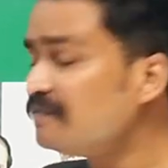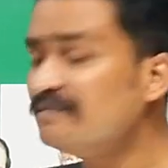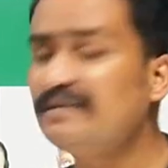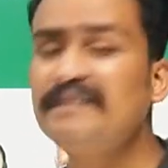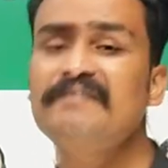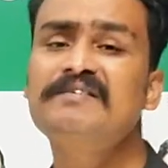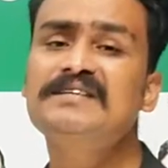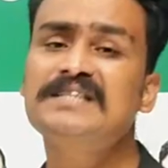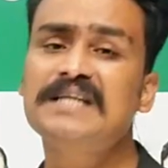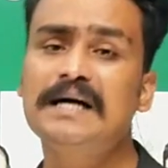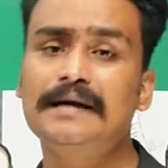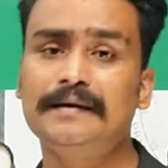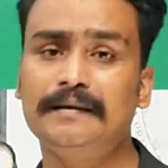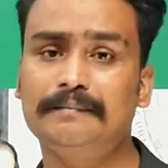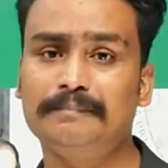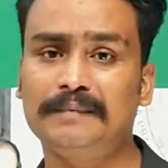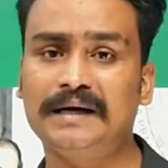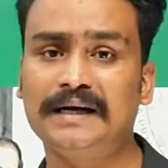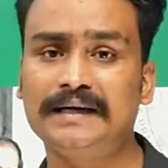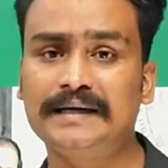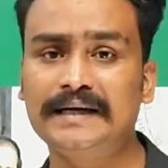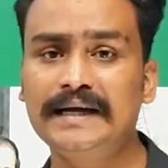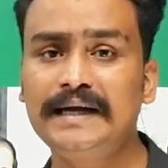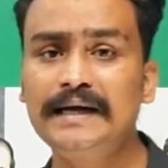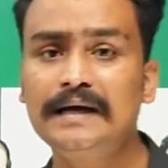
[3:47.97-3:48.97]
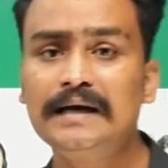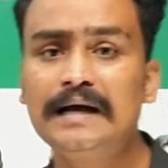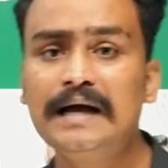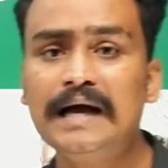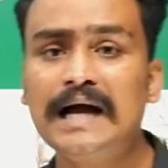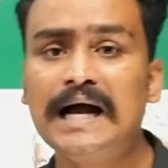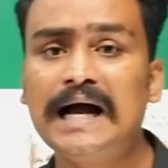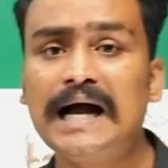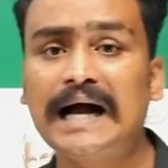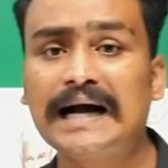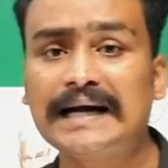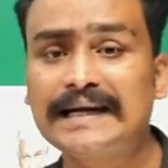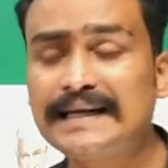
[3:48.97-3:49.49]
వ్యవసాయం అంటే
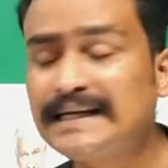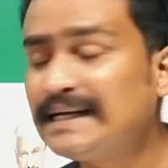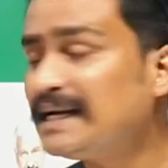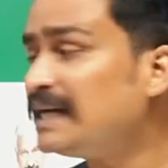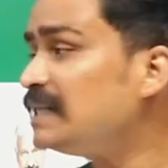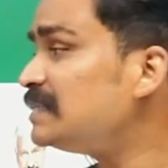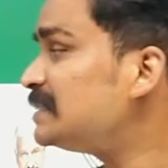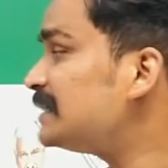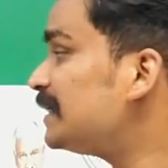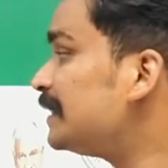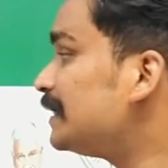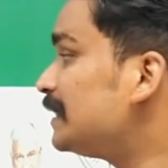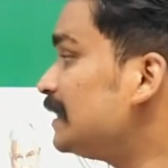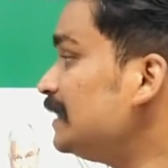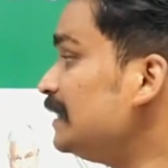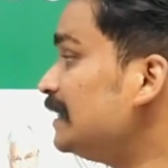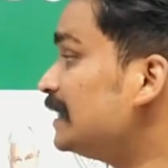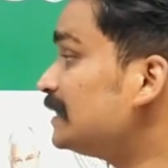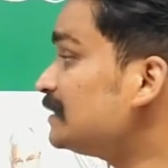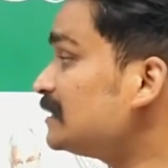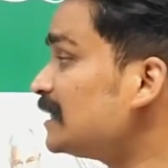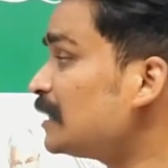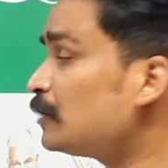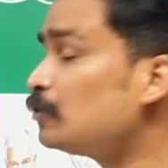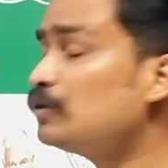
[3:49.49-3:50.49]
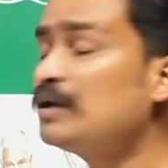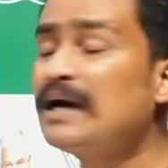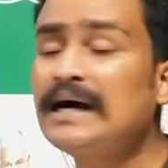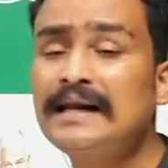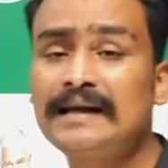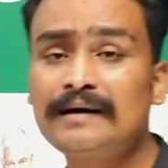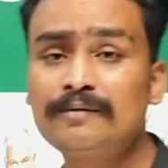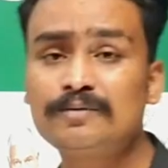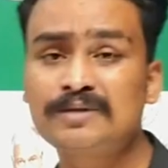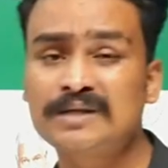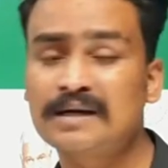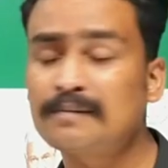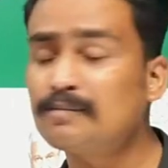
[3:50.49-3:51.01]
అగ్రికల్చర్కి ఎంత రుణాలు
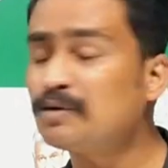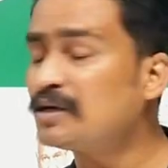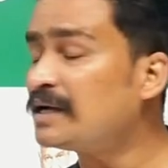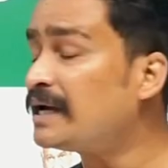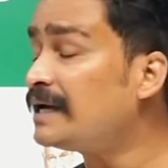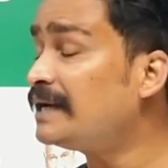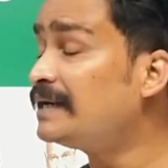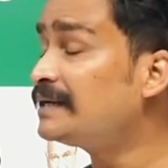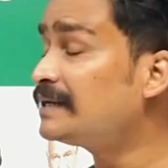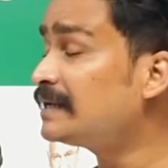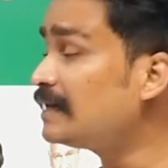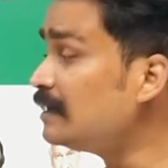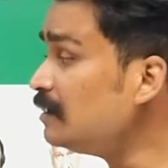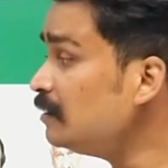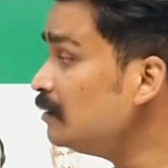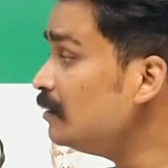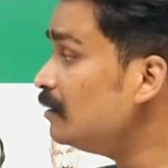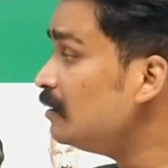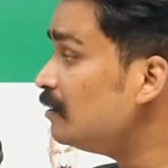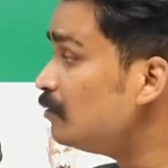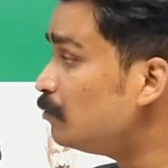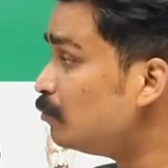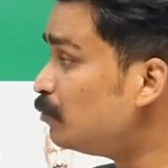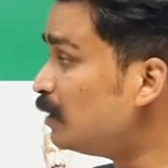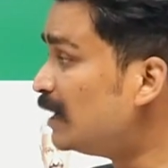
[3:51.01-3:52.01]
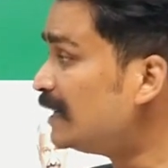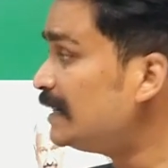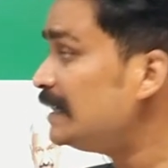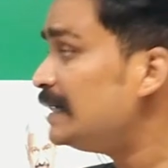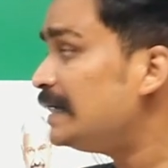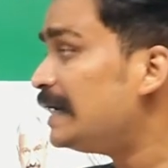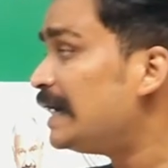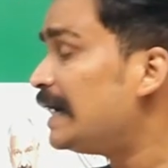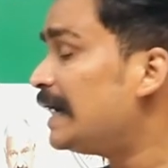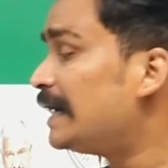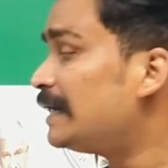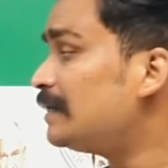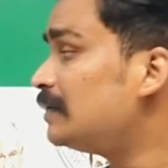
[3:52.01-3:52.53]
అవసరం ఉన్నాయంట వన్
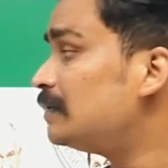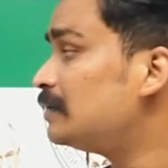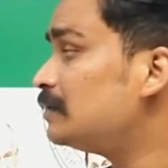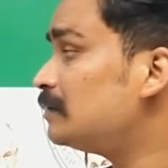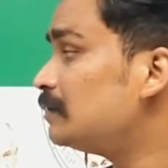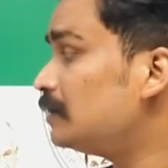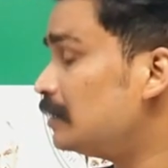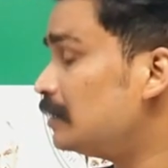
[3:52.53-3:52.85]
ల్యాక్